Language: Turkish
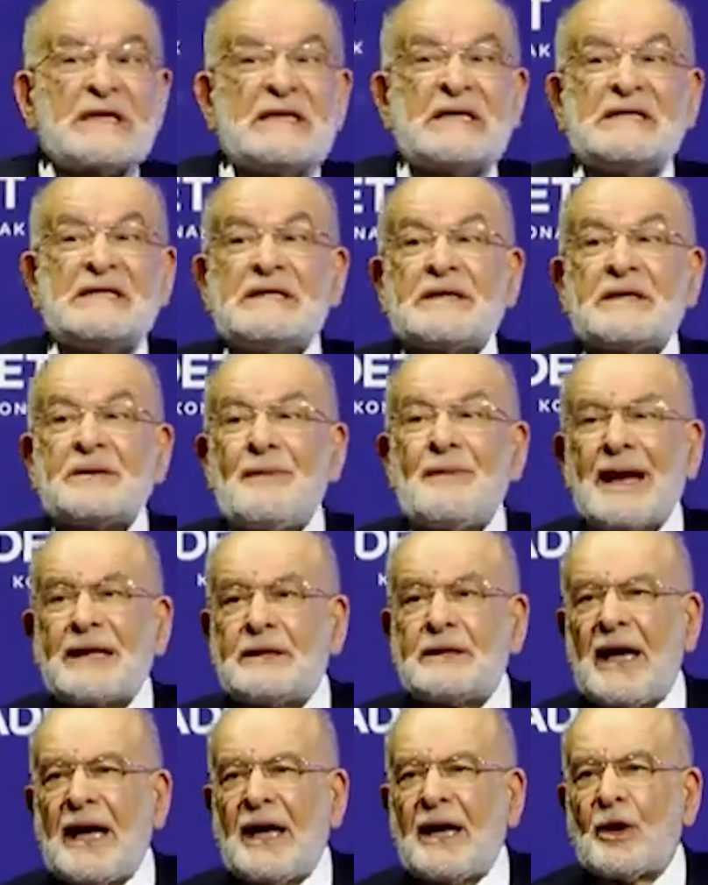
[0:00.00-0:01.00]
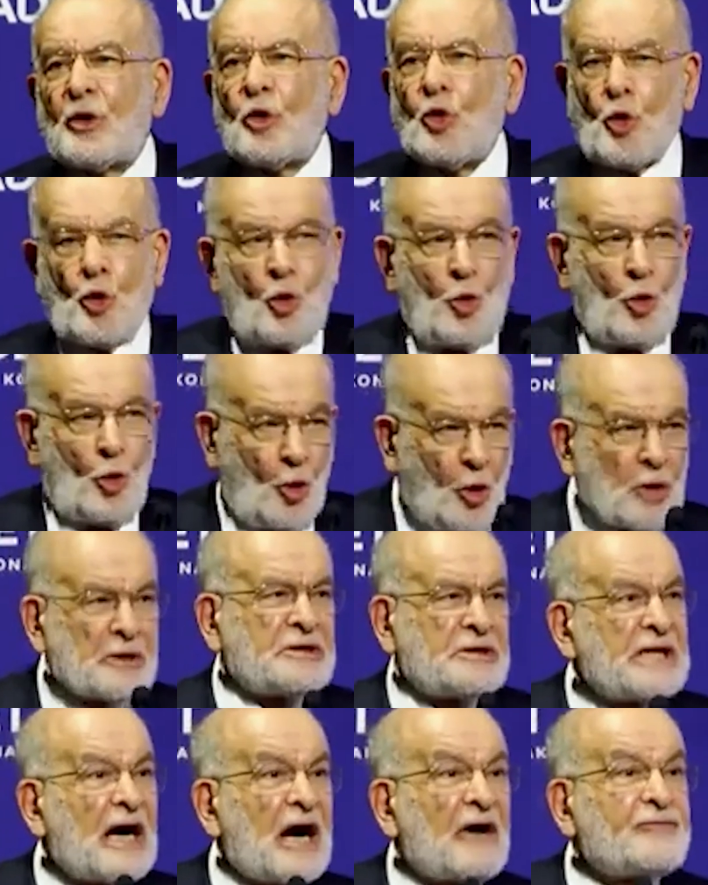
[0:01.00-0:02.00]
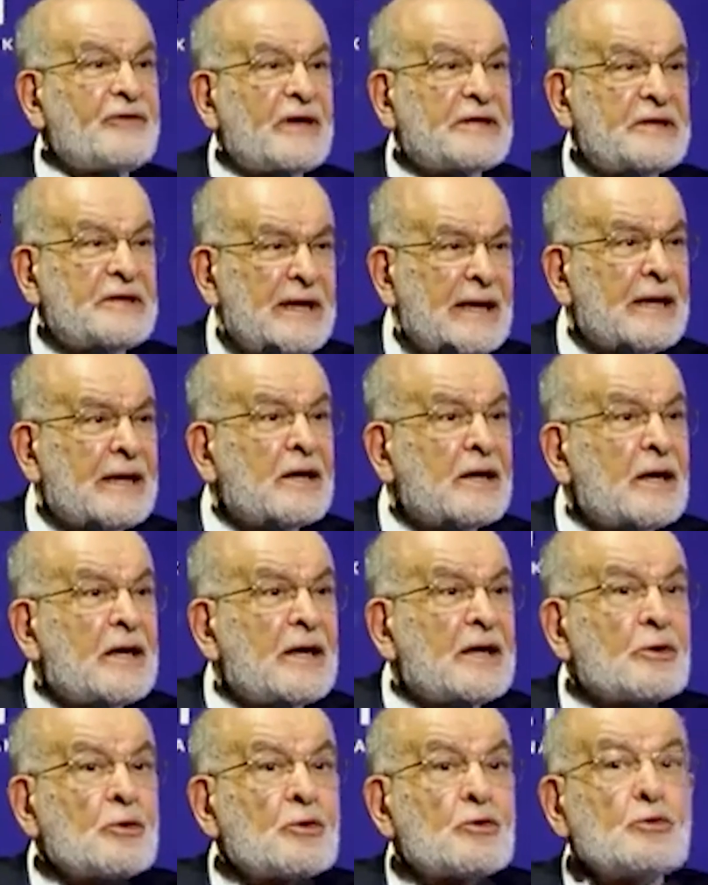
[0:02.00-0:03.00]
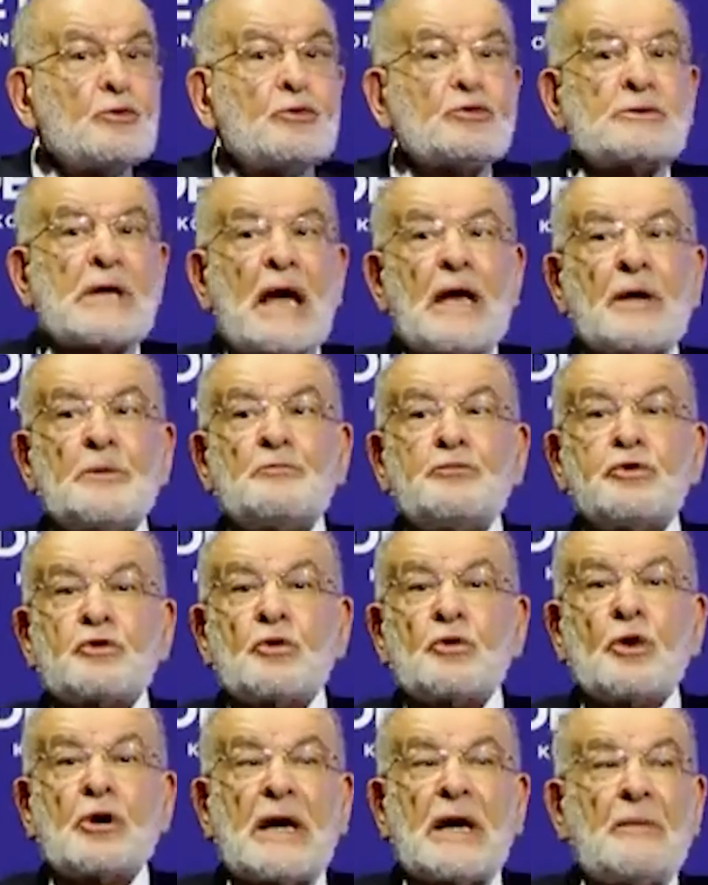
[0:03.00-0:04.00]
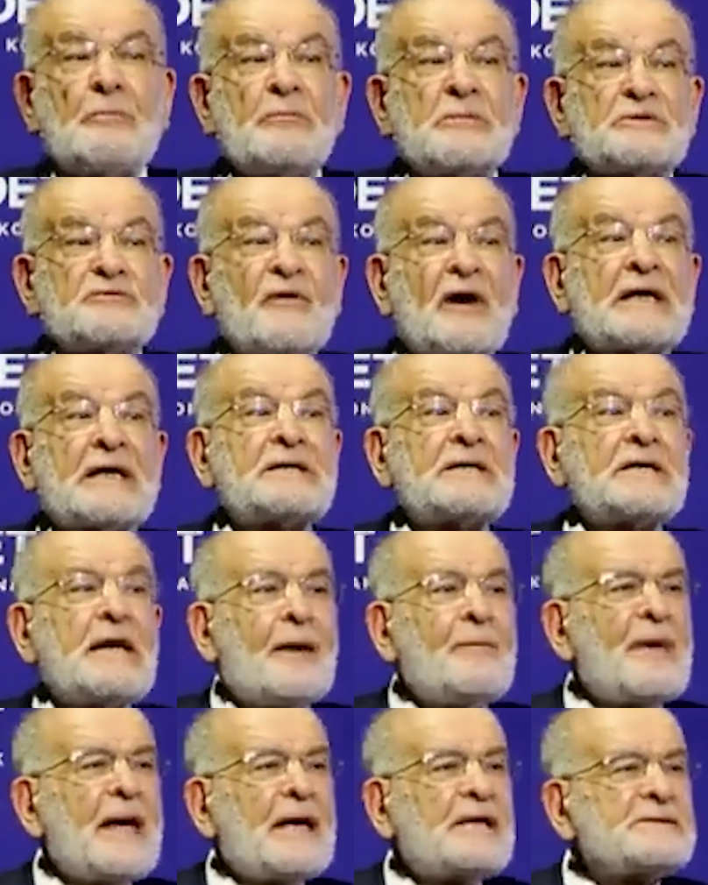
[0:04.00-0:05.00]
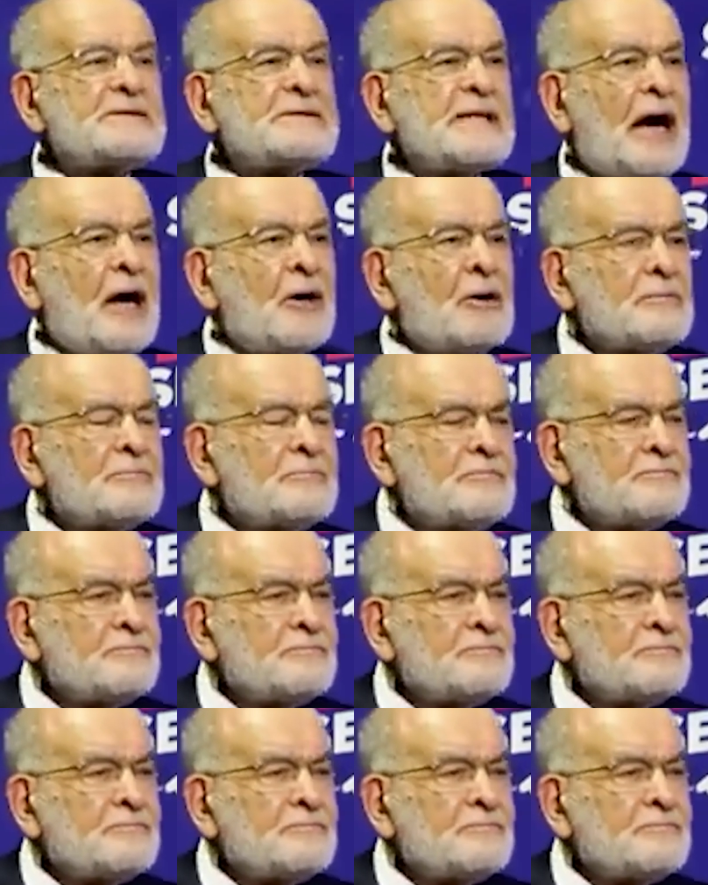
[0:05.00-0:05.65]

giydirmekle o kıyafeti uzay programımız var diyemeyiz ya.